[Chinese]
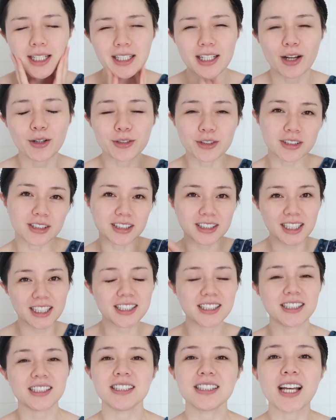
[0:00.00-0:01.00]
脸然后就直接
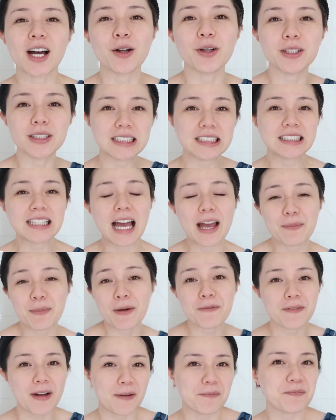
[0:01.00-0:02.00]
洗澡了，其实还
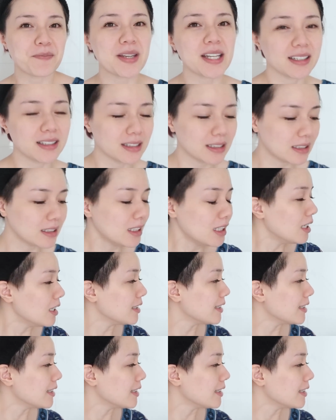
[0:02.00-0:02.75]
蛮方便的。